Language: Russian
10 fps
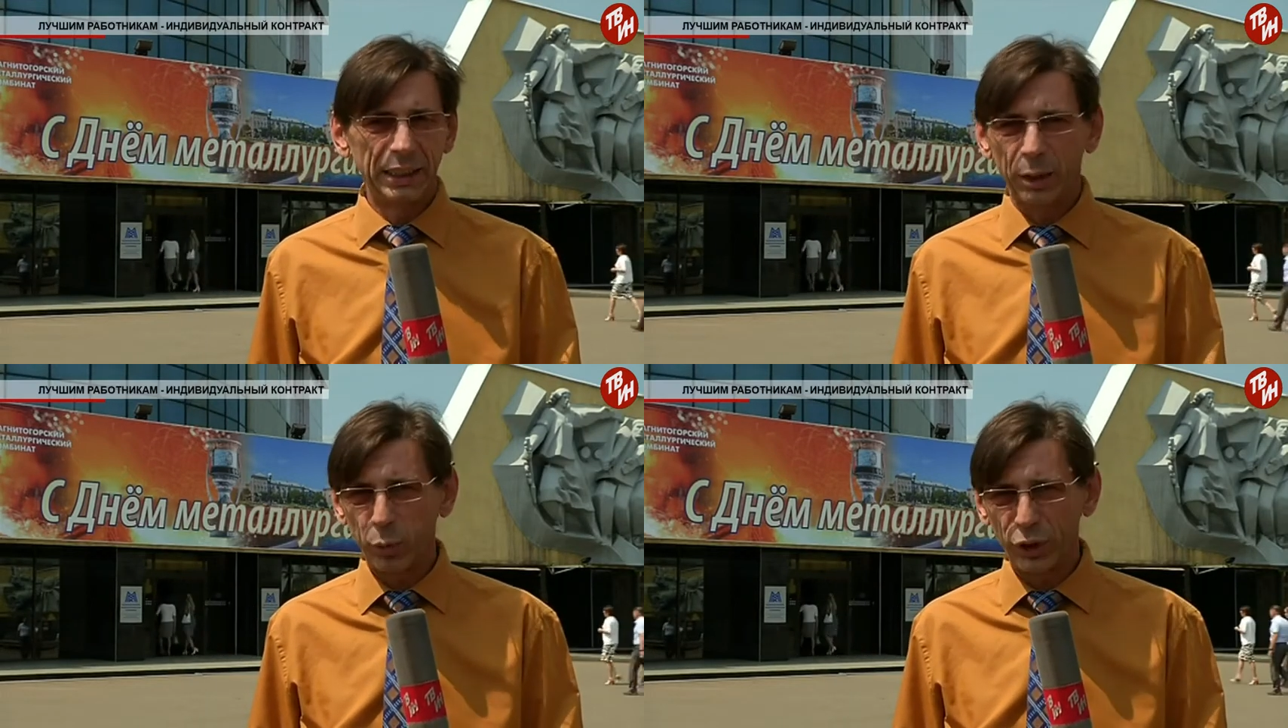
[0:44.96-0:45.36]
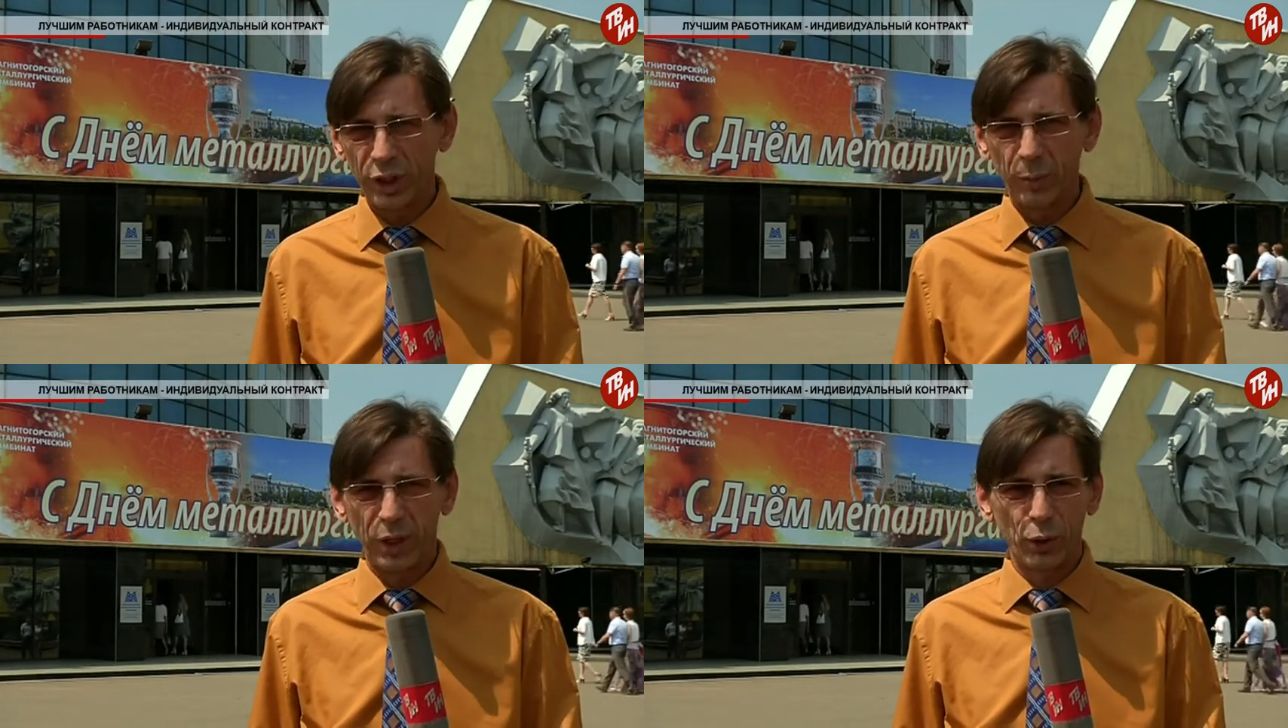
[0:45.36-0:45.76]
к
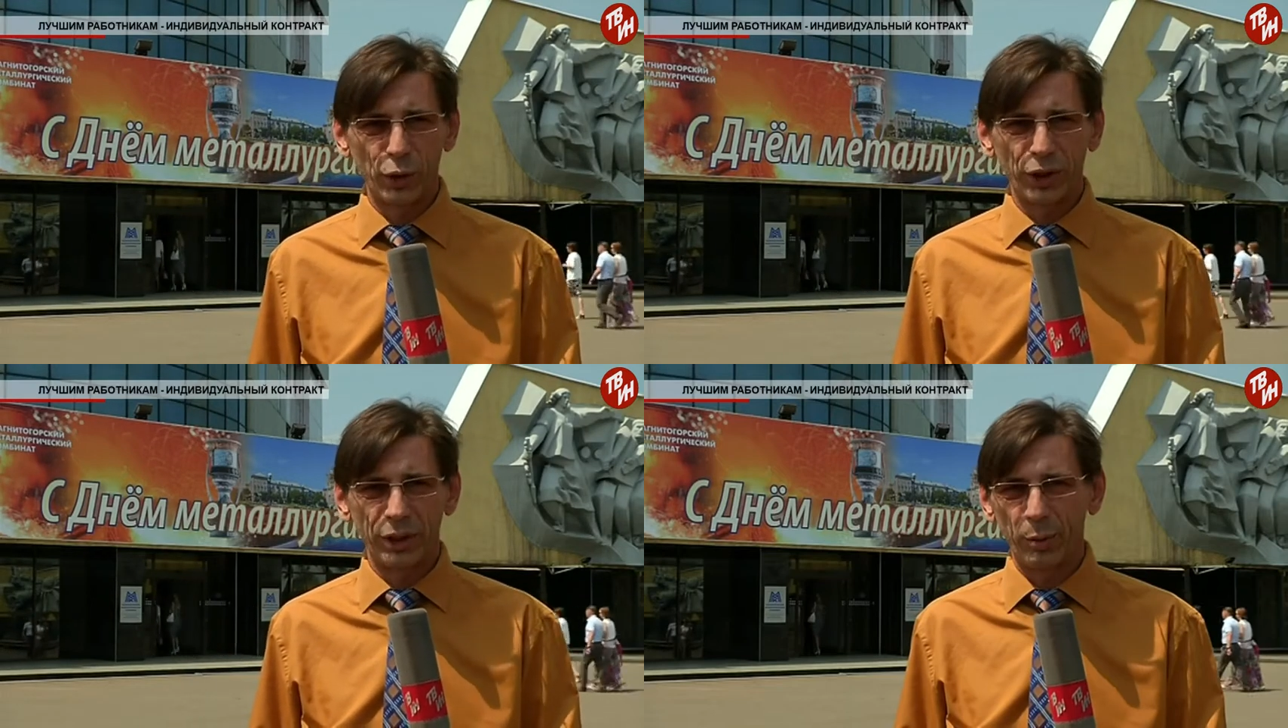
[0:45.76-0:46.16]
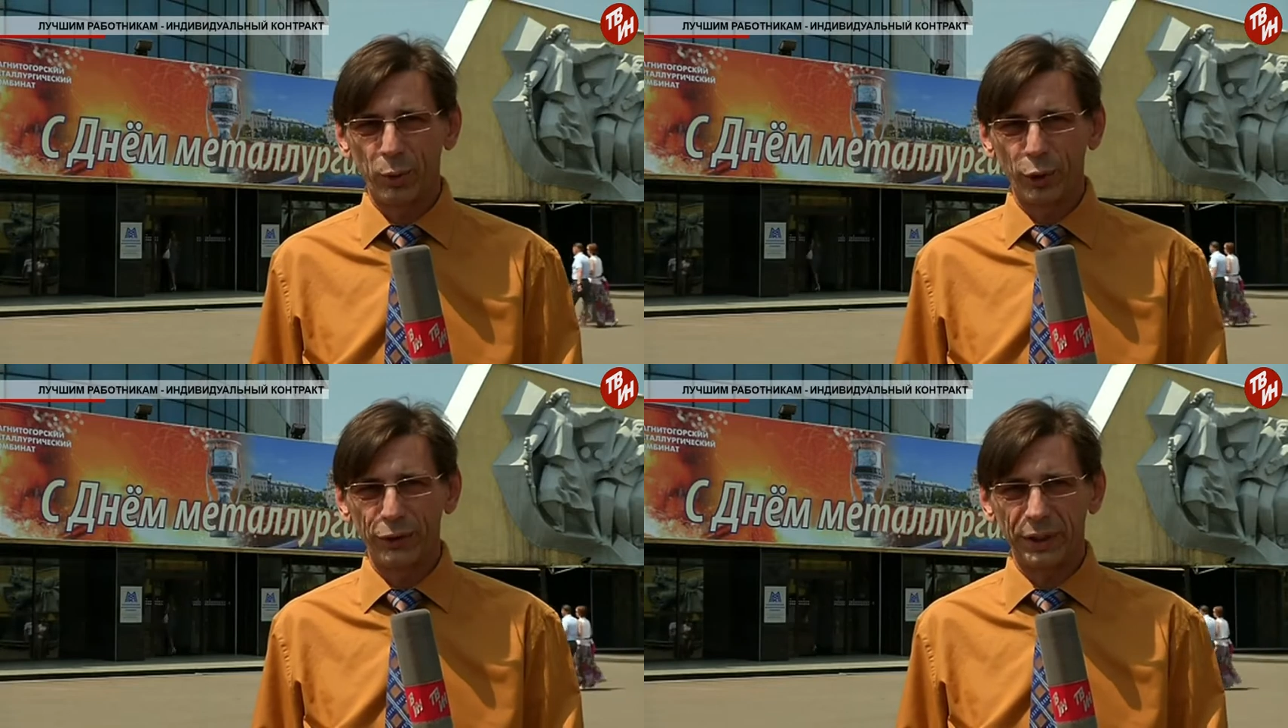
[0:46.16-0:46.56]
работе, похожей на
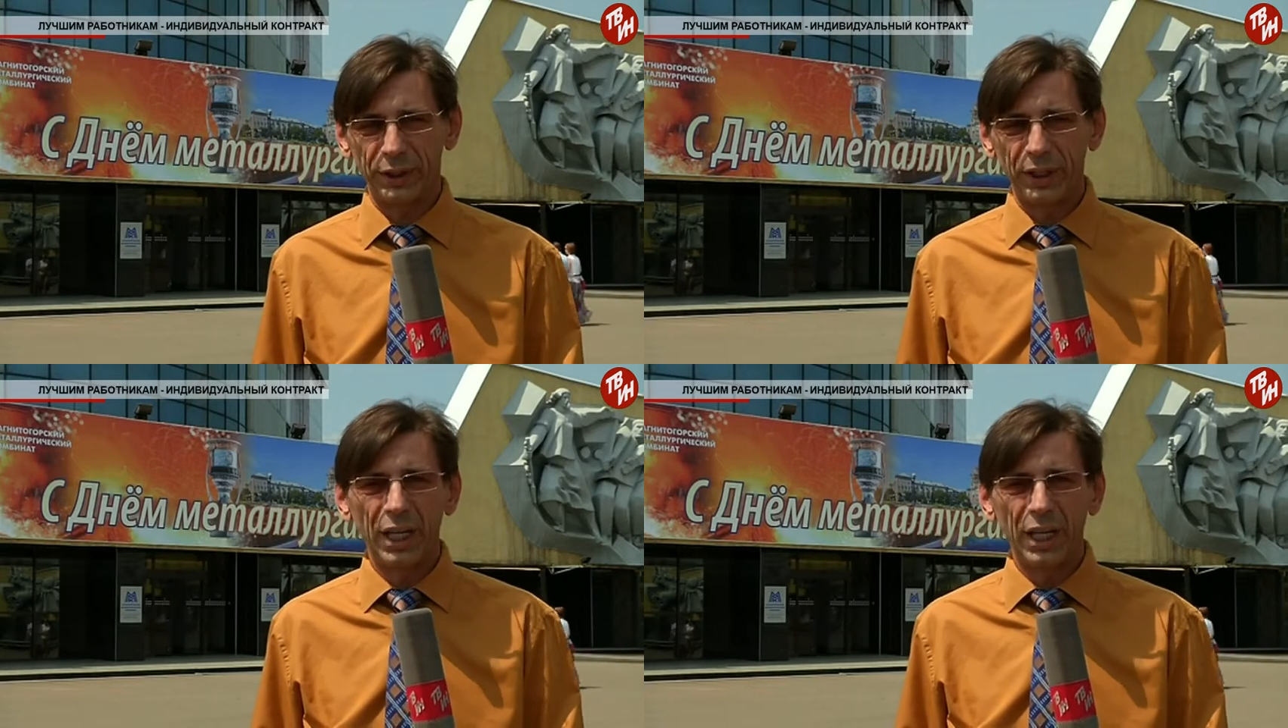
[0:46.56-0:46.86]
подвиг,